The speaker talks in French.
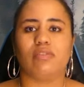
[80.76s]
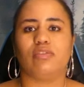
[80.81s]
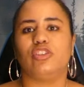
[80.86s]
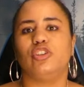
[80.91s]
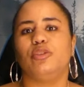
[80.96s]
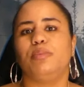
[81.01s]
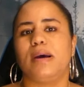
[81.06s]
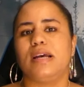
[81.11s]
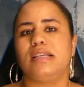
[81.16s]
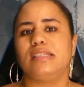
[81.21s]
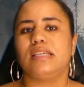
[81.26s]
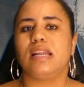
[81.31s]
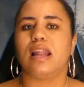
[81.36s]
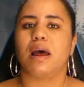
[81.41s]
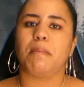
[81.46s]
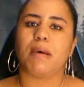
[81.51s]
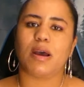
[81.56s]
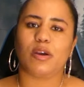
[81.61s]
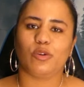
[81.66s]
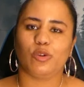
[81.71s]
avant de passer la
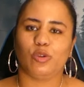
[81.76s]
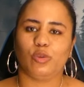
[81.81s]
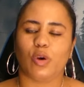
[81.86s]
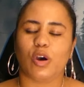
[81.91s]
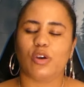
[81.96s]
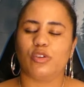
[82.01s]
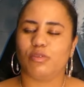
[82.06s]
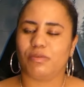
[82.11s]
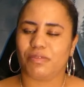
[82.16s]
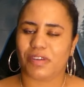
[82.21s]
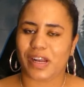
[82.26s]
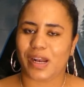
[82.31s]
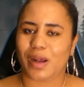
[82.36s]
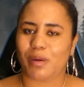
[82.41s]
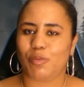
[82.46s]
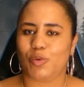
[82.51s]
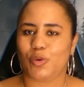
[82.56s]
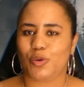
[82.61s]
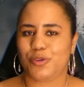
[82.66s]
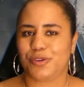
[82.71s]
bague au doigt au nouvel
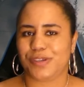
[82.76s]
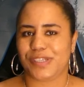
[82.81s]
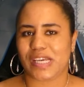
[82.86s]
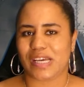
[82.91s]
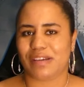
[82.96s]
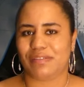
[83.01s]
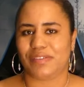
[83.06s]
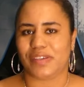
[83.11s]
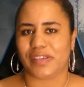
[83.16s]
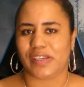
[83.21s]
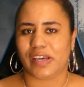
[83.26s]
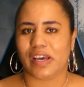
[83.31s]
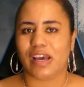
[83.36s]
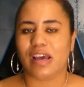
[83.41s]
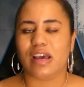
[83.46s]
amour de sa vie.